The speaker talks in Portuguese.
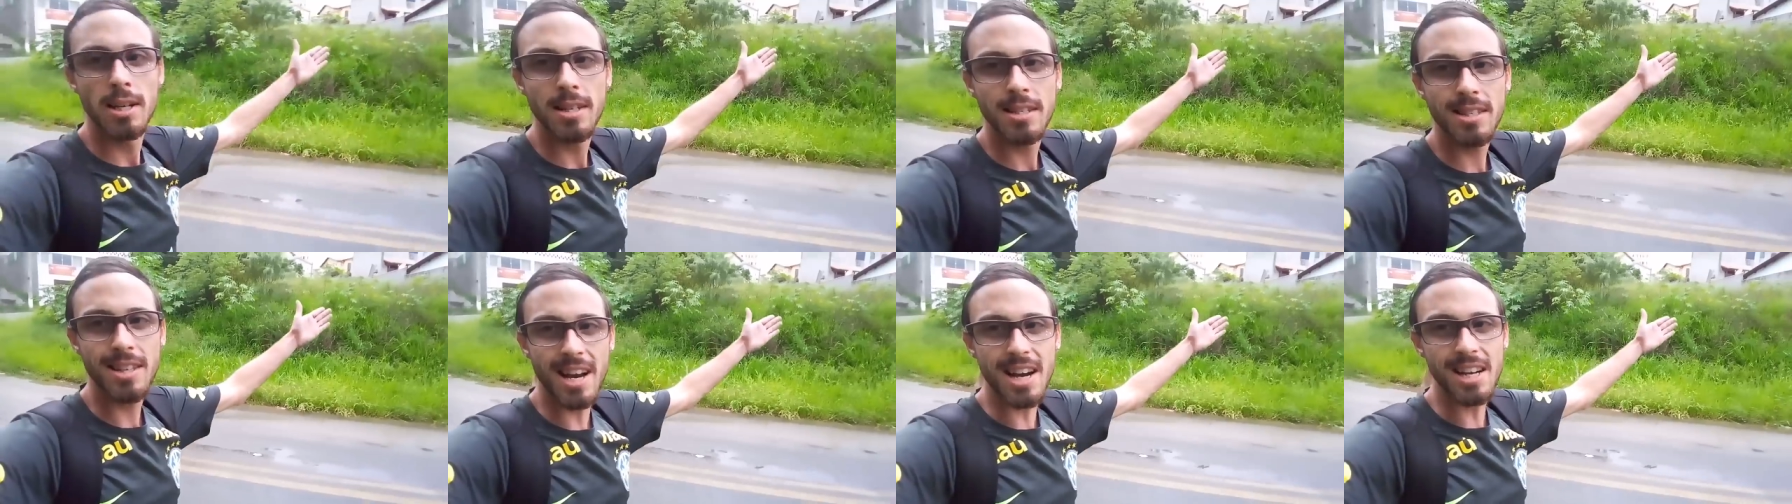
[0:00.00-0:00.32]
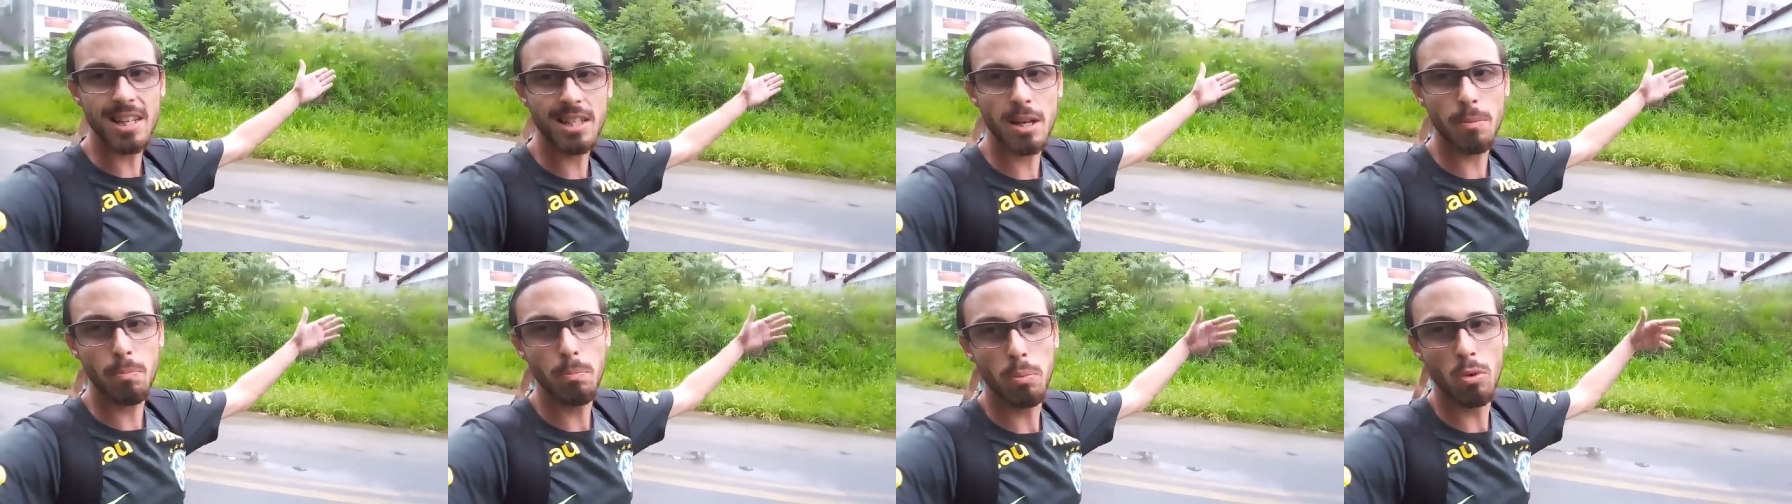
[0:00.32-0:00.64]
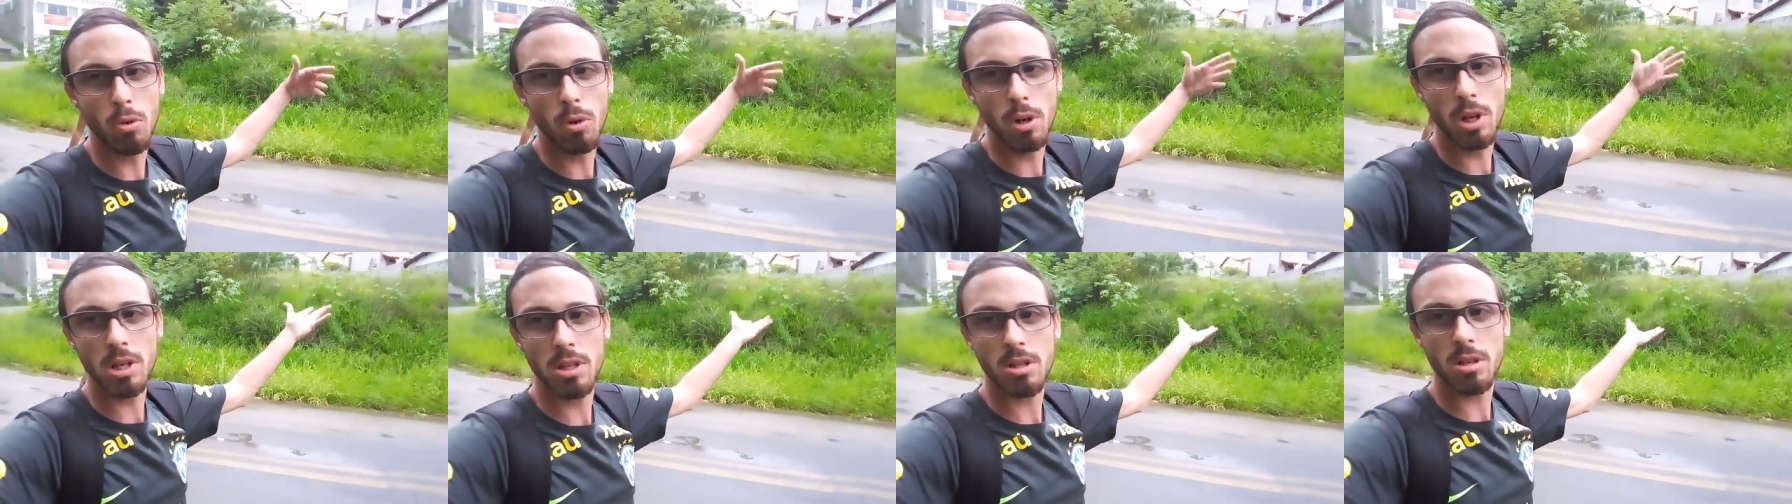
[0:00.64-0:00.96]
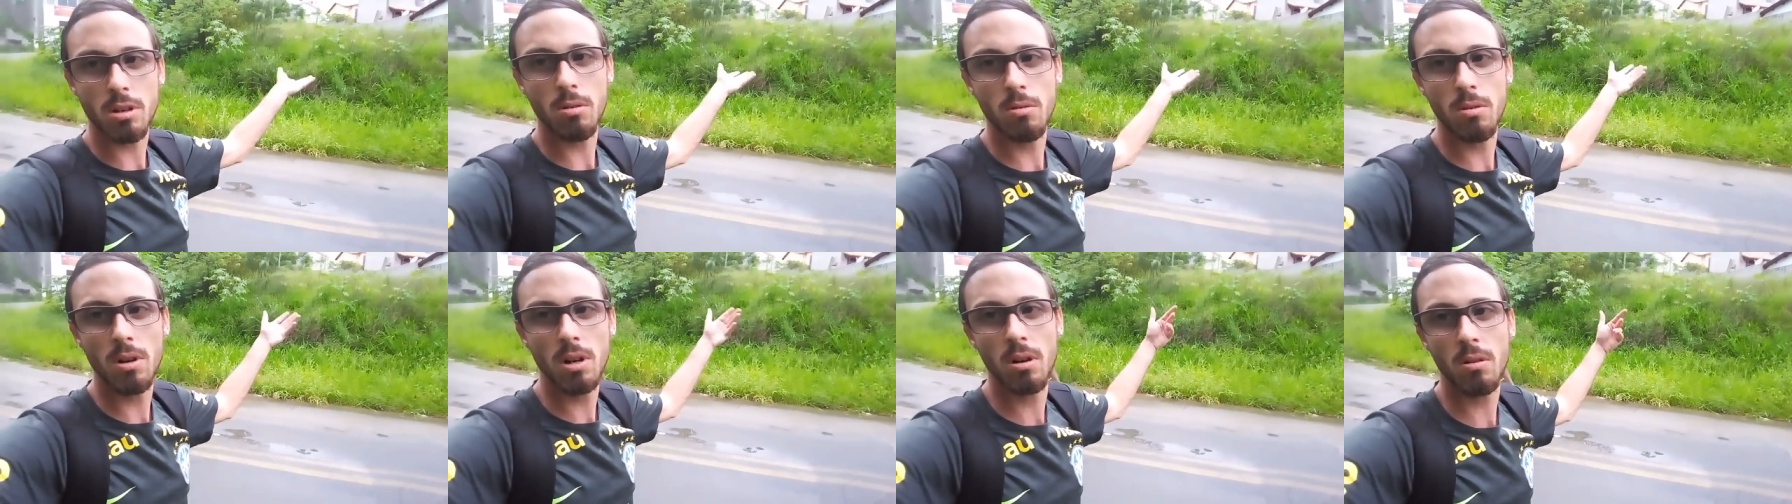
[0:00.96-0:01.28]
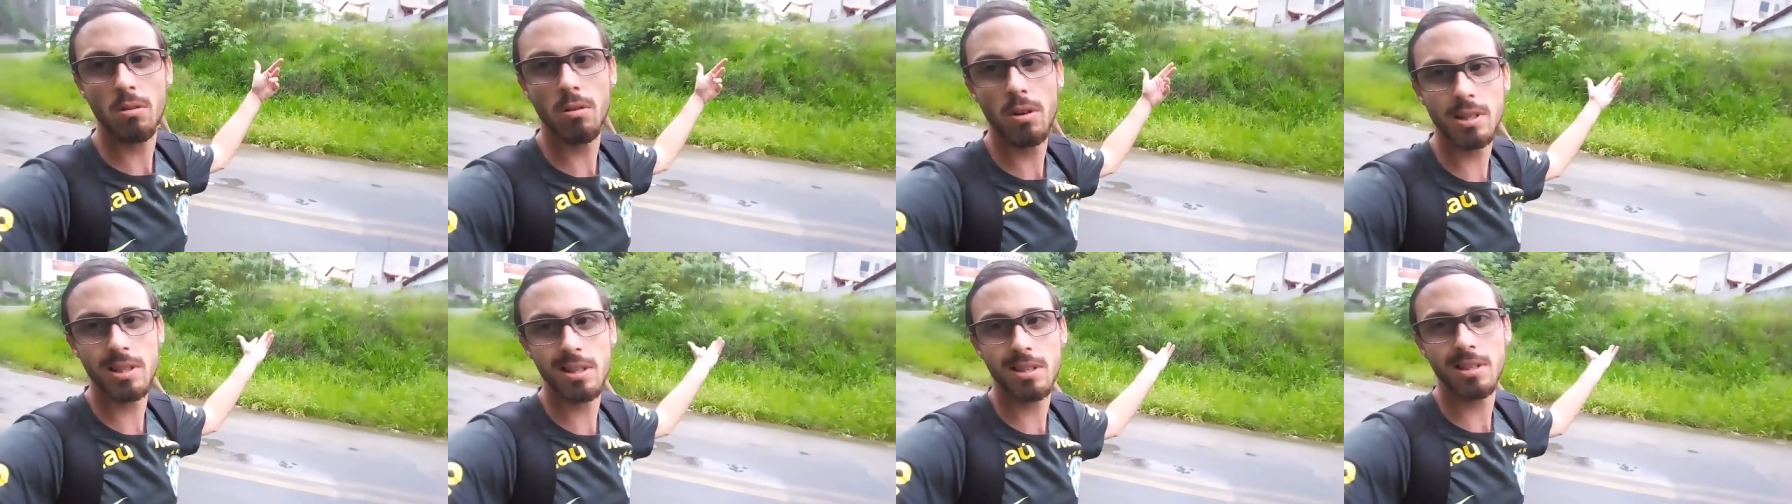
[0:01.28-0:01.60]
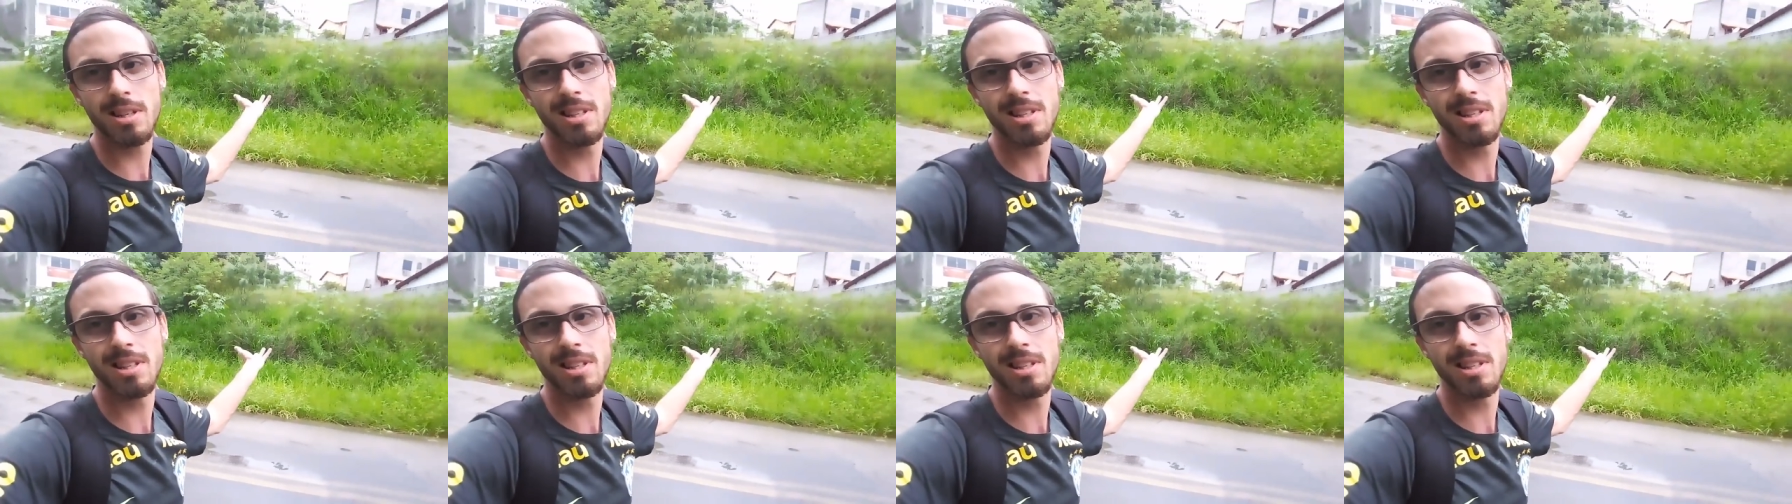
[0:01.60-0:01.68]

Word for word: Você acha polícia alguma coisa,